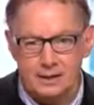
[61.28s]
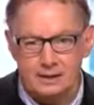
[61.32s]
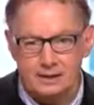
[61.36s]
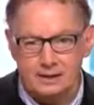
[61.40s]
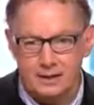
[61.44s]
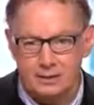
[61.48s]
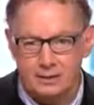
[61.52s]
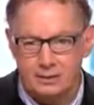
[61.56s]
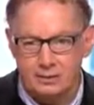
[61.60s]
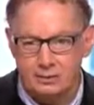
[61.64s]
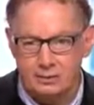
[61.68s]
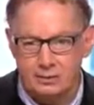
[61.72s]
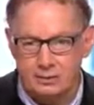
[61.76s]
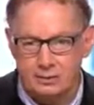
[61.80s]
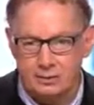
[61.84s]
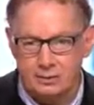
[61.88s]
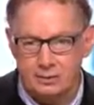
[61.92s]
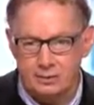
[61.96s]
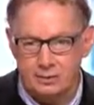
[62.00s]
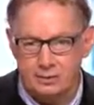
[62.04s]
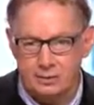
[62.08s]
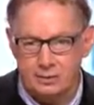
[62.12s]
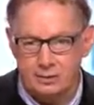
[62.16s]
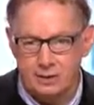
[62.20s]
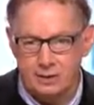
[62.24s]
c'est que
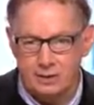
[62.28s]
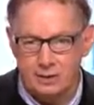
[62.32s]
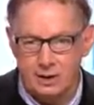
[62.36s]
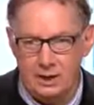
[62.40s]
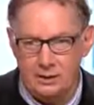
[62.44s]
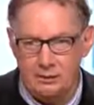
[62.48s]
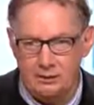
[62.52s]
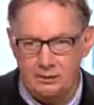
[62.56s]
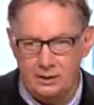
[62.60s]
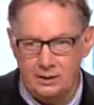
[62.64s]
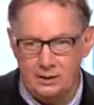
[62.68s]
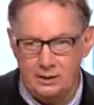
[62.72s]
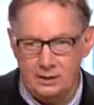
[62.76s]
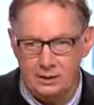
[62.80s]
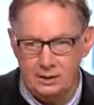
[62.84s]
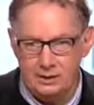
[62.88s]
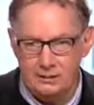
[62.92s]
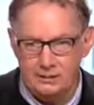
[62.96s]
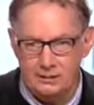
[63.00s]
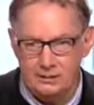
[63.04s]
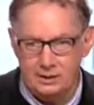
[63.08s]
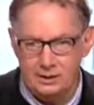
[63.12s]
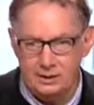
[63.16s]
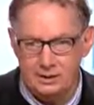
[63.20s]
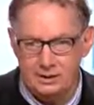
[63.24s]

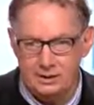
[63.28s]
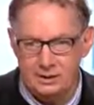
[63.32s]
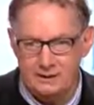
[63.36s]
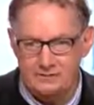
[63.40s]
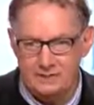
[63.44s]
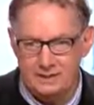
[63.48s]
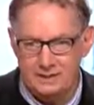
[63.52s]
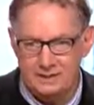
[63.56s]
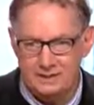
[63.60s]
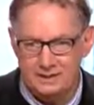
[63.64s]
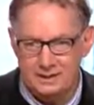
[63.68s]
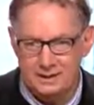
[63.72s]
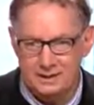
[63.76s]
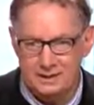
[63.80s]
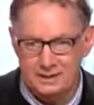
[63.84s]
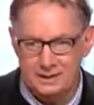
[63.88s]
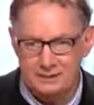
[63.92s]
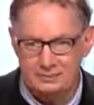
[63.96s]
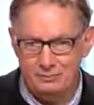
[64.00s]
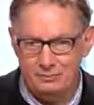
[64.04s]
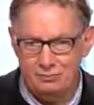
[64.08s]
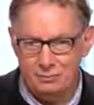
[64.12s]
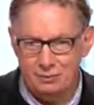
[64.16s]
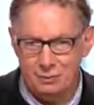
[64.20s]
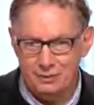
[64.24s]
l'aluminium des
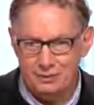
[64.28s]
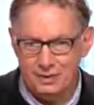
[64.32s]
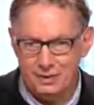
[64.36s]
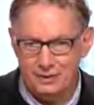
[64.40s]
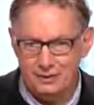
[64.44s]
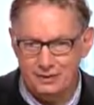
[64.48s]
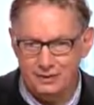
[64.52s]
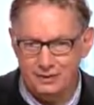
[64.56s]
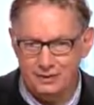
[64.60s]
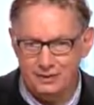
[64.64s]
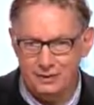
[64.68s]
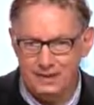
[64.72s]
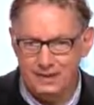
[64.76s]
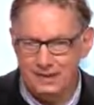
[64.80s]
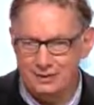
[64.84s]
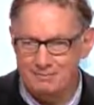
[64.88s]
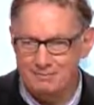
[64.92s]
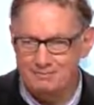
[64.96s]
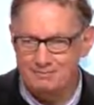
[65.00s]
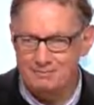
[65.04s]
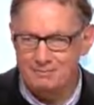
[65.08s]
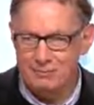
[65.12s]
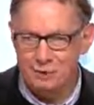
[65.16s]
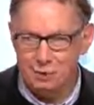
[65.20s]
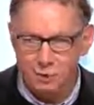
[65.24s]
vaccins peut être très
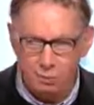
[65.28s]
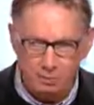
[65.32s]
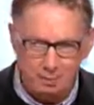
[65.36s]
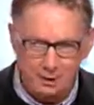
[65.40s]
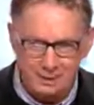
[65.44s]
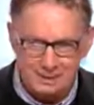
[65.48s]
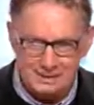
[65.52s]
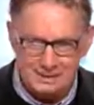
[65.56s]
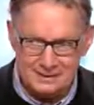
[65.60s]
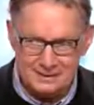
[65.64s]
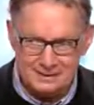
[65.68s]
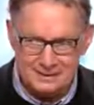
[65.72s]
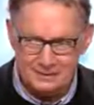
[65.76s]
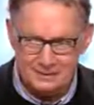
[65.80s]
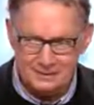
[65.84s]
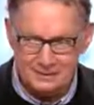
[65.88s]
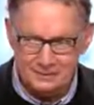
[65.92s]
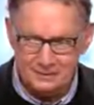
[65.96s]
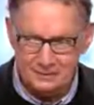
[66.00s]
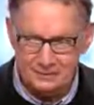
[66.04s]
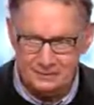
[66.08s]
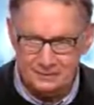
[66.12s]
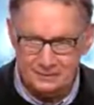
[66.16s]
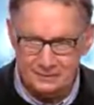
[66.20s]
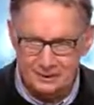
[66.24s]
biopersistant.
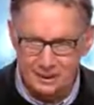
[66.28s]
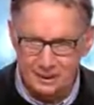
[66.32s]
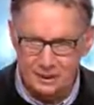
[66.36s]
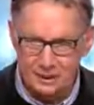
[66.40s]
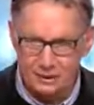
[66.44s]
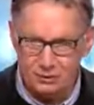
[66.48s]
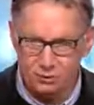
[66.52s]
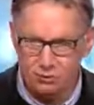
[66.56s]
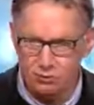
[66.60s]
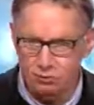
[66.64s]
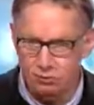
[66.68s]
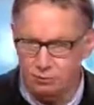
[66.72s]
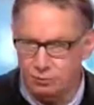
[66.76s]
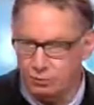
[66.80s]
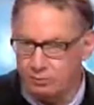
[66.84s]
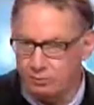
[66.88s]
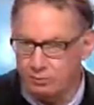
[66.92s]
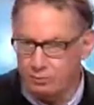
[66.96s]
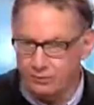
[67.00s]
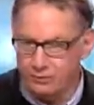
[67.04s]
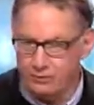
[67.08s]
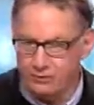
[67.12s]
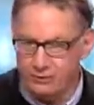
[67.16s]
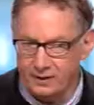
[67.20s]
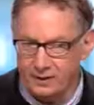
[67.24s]
C'est-à-dire que tout le monde
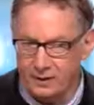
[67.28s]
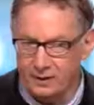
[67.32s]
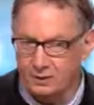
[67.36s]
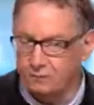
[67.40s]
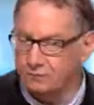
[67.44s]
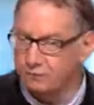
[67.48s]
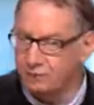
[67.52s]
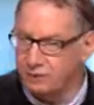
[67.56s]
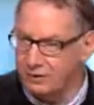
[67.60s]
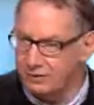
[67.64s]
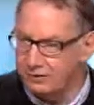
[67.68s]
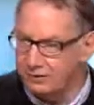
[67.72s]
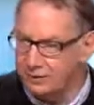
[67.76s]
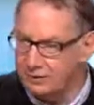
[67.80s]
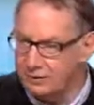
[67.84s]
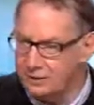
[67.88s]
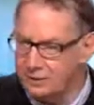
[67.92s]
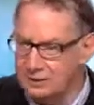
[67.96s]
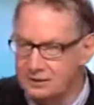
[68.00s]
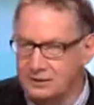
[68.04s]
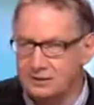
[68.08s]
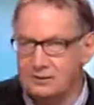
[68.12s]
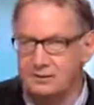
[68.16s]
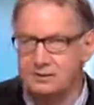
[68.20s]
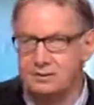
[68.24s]
pensait, comme vous l'avez
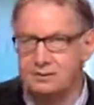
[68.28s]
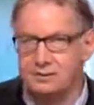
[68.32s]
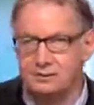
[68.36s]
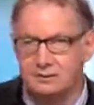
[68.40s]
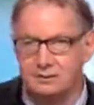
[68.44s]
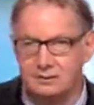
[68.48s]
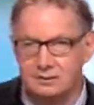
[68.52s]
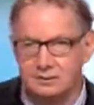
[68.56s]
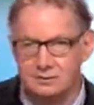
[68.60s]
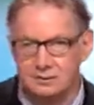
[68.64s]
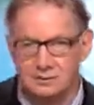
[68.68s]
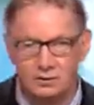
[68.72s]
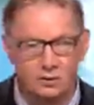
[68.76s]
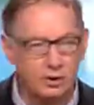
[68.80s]
dit, que euh,